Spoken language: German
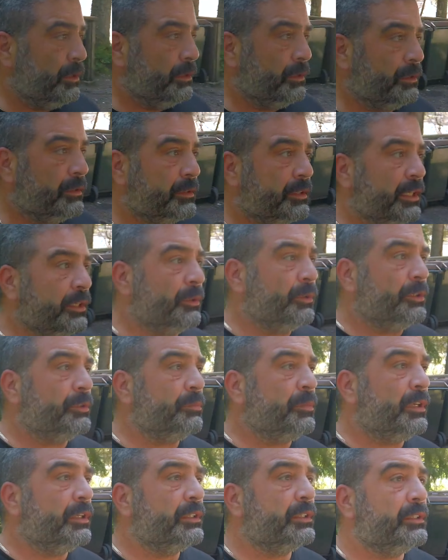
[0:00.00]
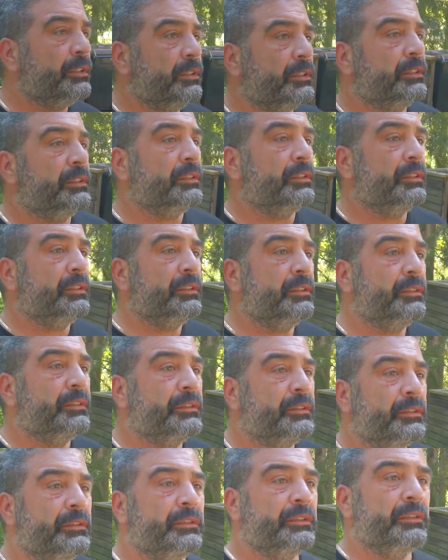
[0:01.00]
ich zeige euch mal hier
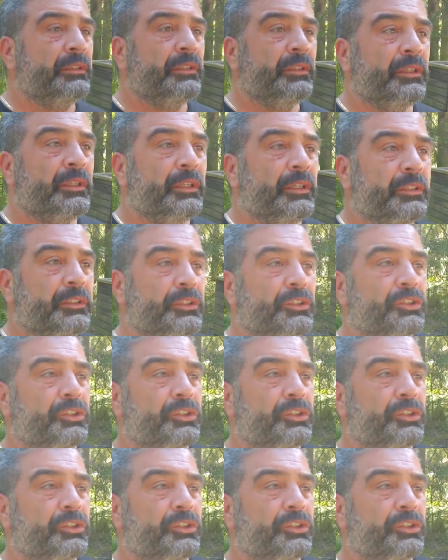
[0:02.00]
die